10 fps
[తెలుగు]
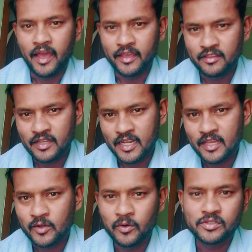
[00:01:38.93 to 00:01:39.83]
ఐదు నెలల
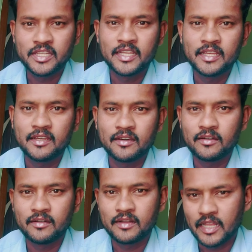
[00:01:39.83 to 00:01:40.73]
కోర్స్కి
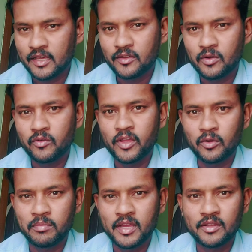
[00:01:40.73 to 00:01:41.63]
నెలకు రెండు వేల
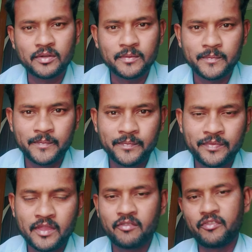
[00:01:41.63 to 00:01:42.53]
రూపాయలు
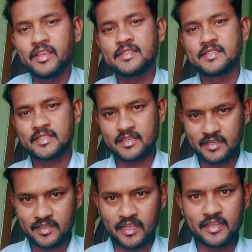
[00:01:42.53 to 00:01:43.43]
ఫీజు
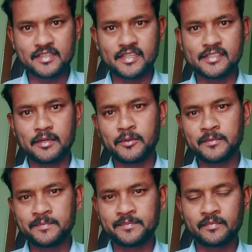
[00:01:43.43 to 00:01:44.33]
కలెక్ట్ చేస్తాము
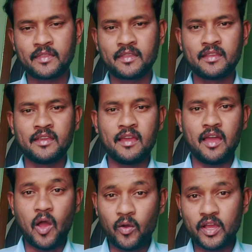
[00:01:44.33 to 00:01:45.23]

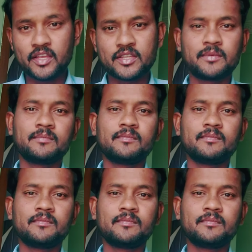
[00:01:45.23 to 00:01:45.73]
అవకాశం